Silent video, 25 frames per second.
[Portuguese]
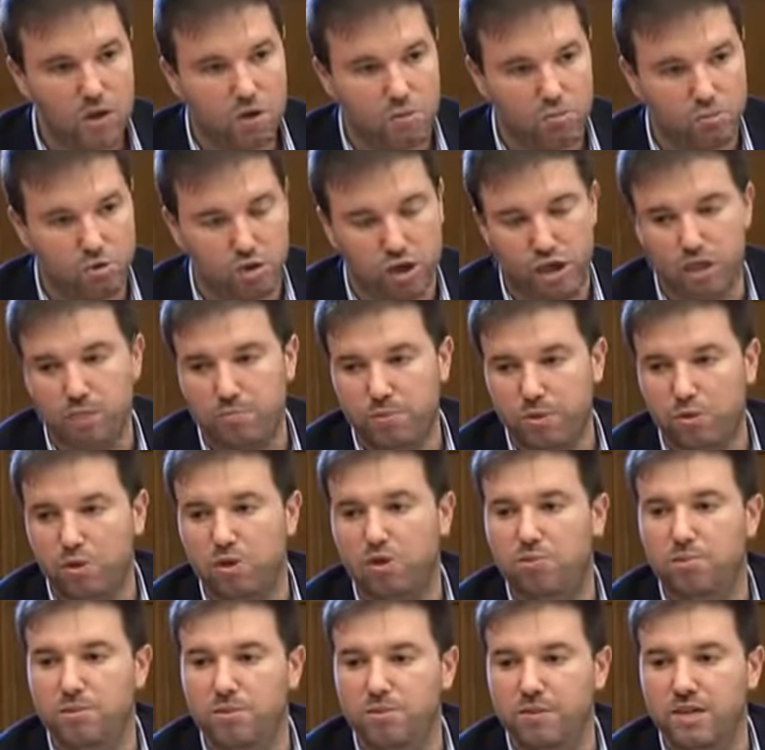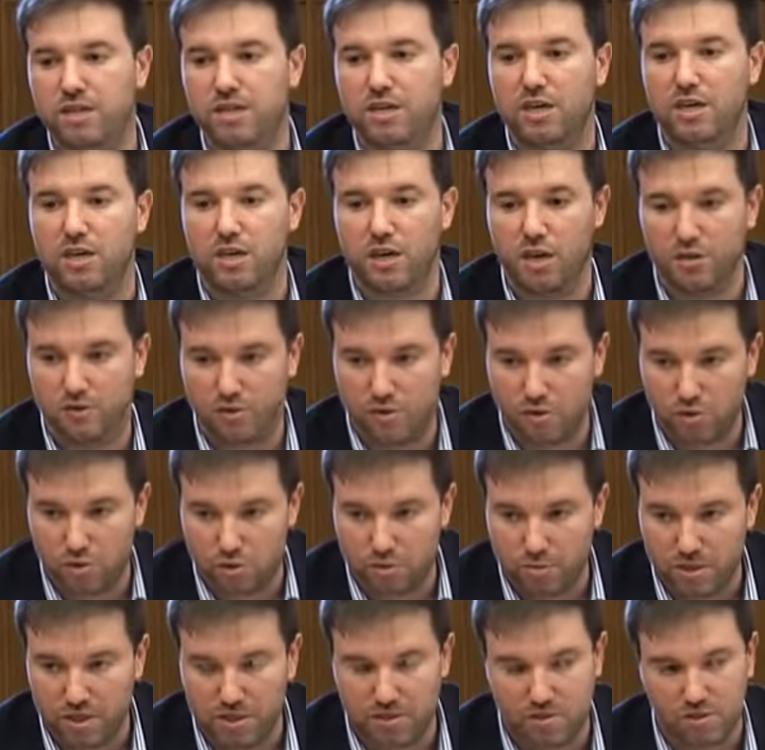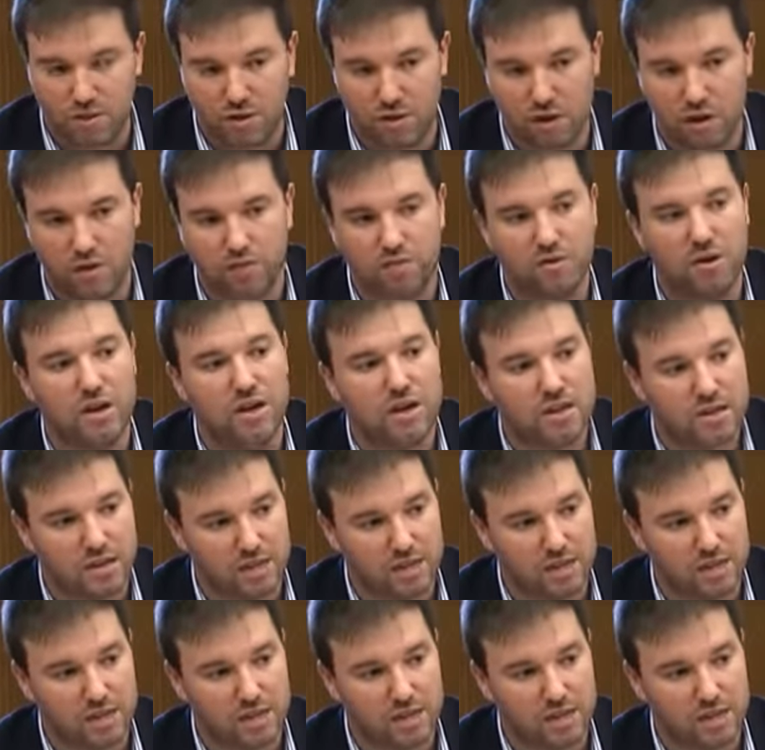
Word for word: O projeto piloto permita que nós, em 2019,